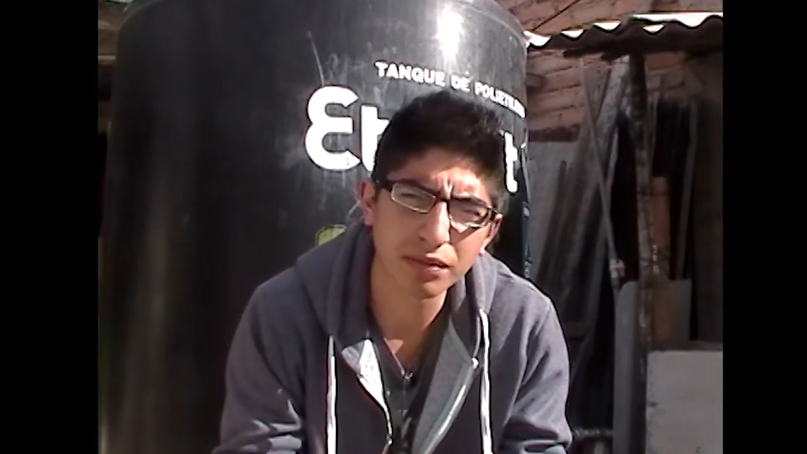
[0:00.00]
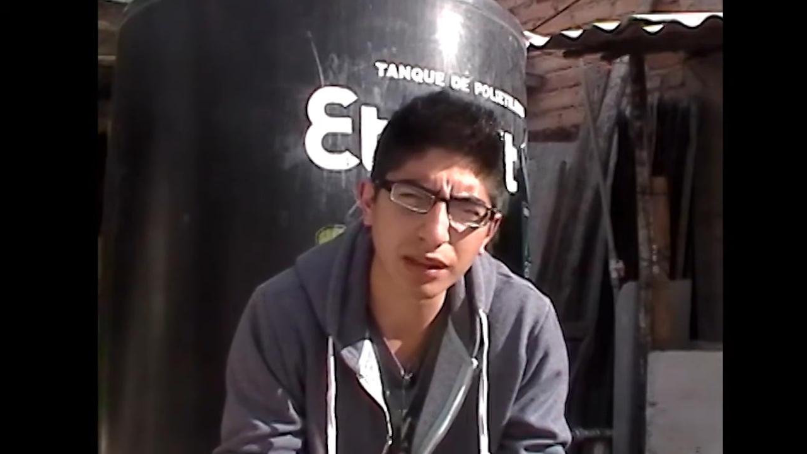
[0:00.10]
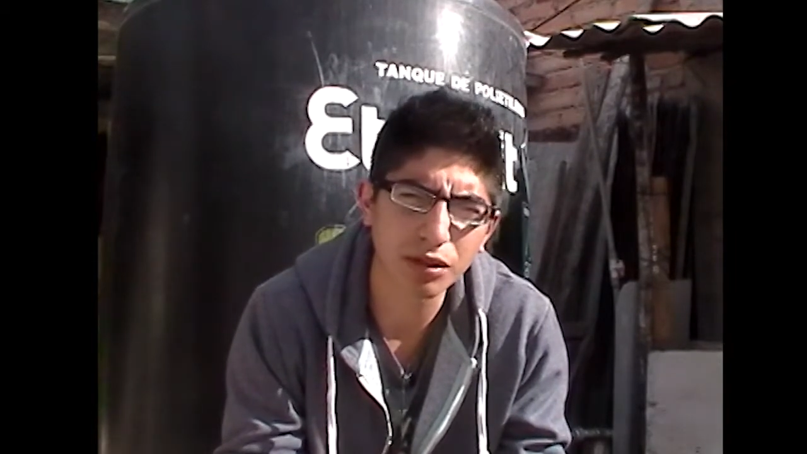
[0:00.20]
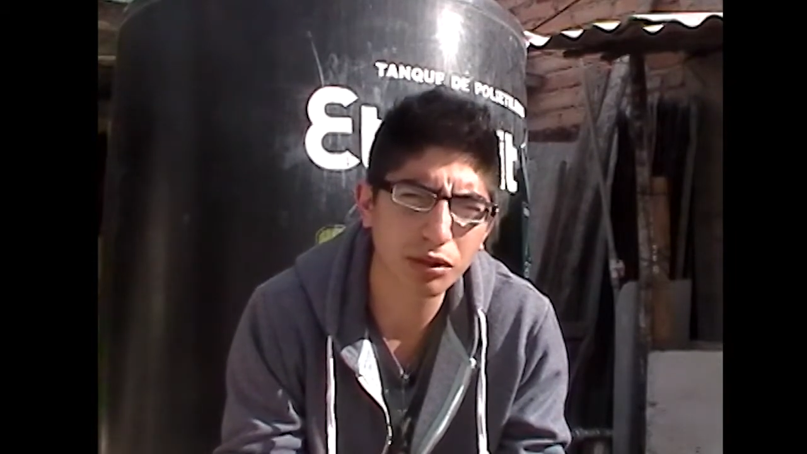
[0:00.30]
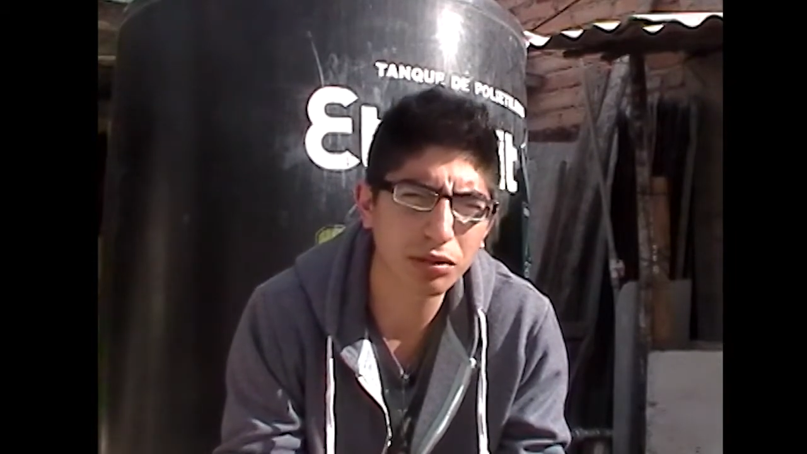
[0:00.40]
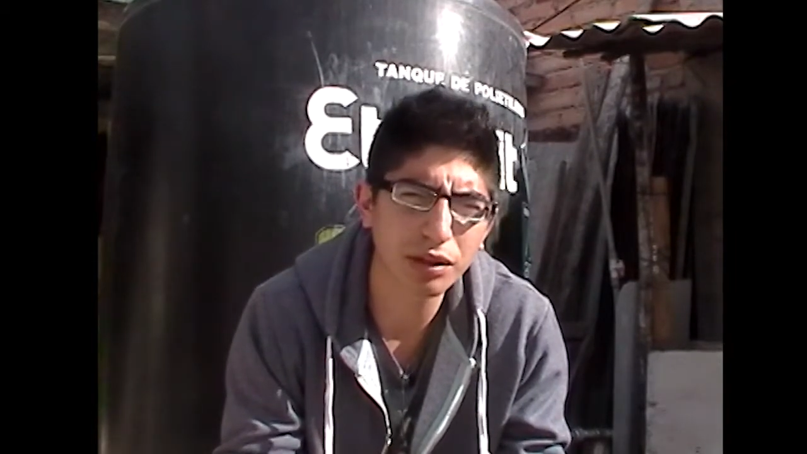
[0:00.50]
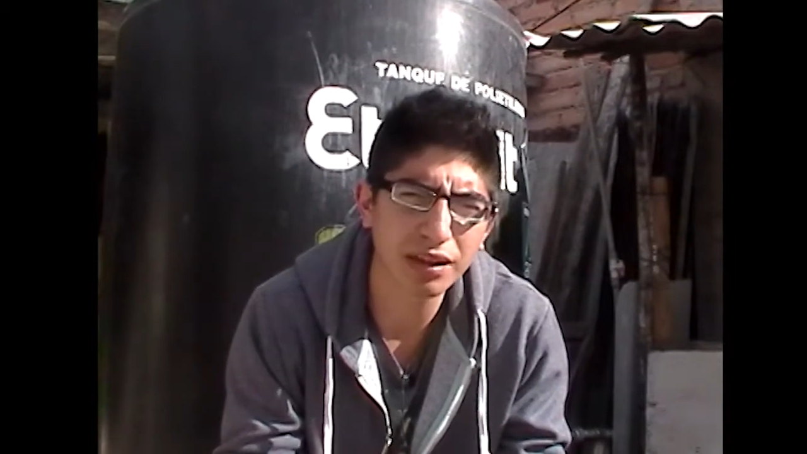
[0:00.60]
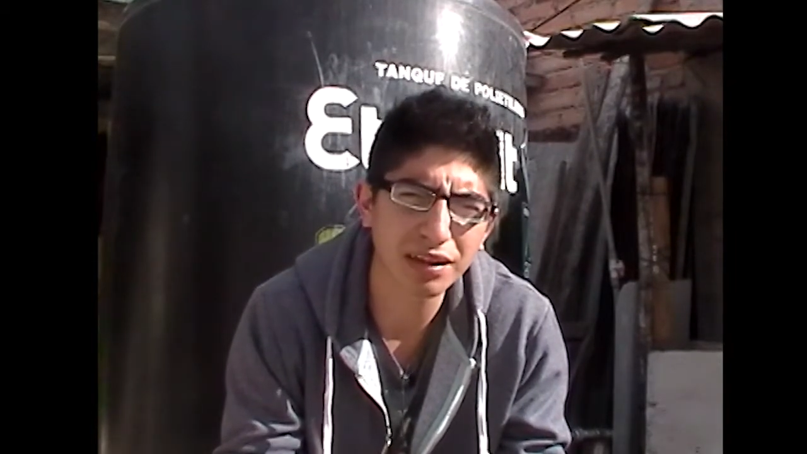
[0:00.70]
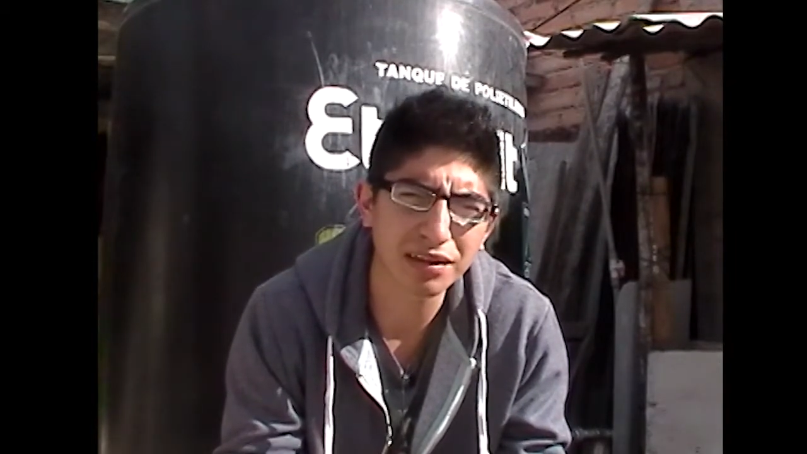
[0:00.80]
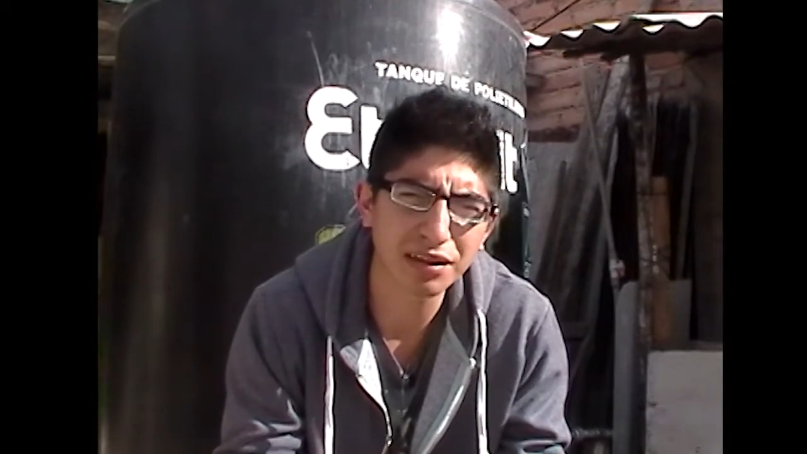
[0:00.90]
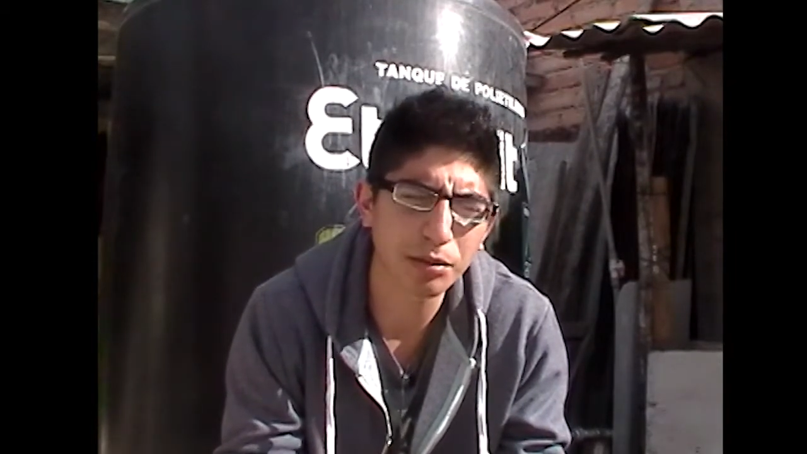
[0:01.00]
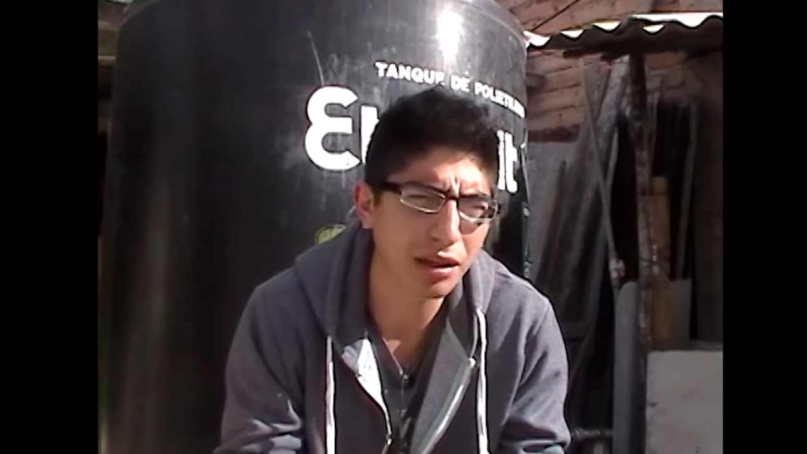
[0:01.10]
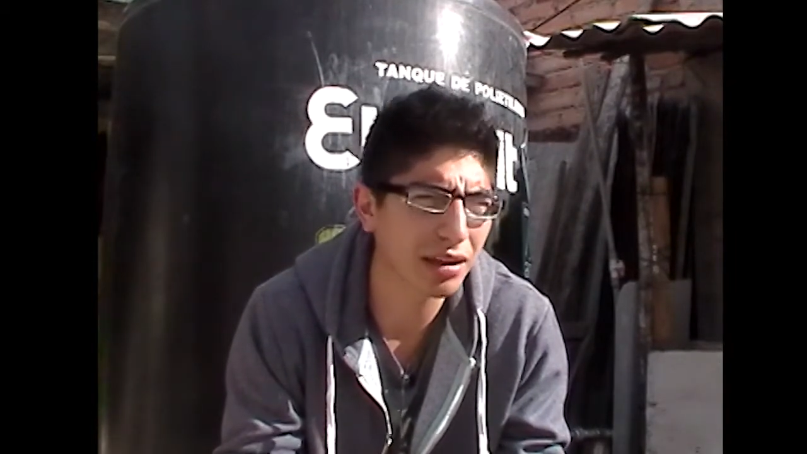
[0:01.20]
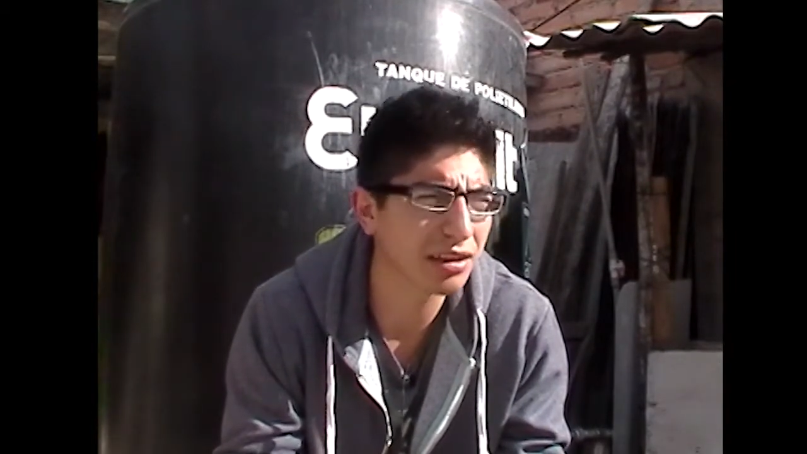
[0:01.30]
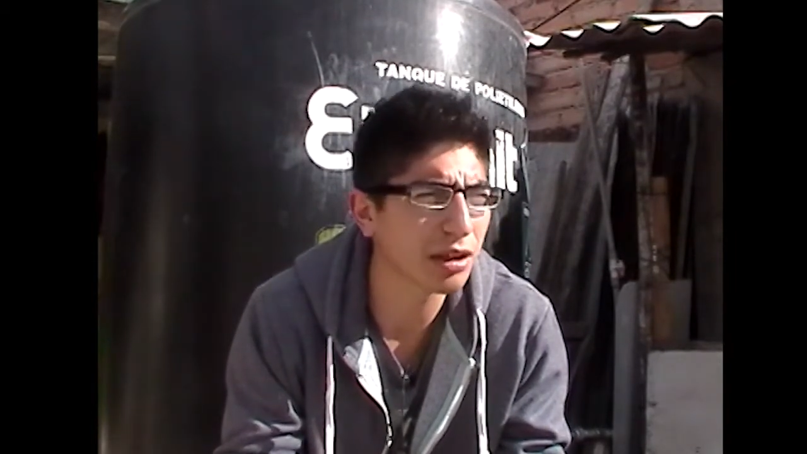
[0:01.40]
de que cuando ella estaba